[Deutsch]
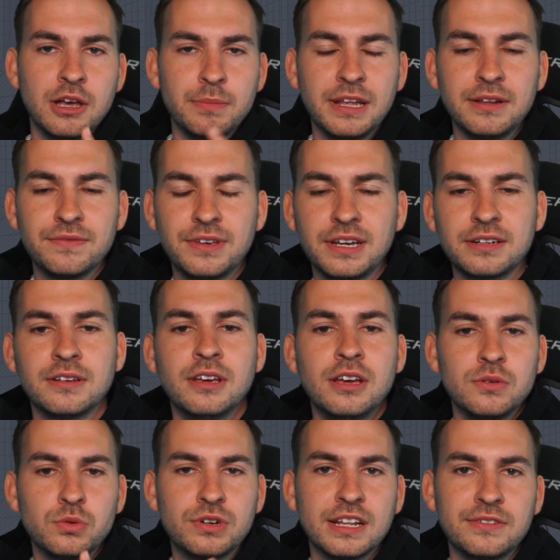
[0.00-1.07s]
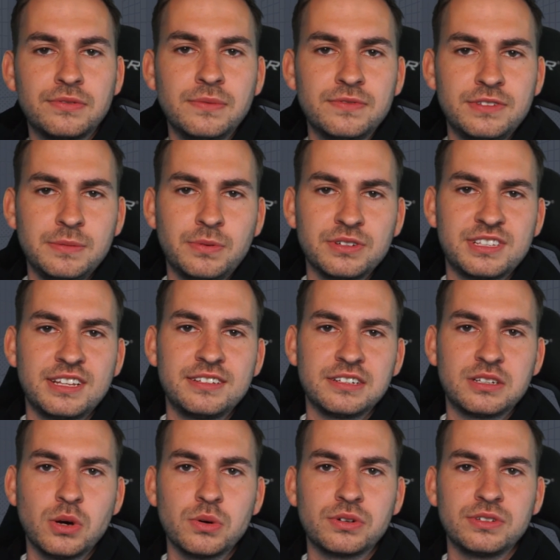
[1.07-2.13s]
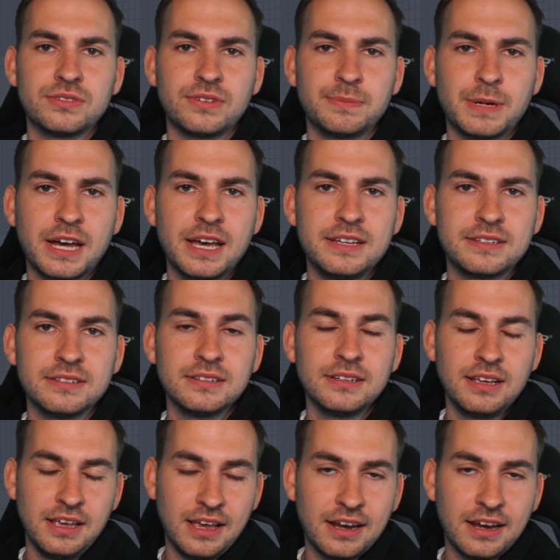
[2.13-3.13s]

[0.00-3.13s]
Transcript: Im Endeffekt, du kannst 50% der Tokens behalten.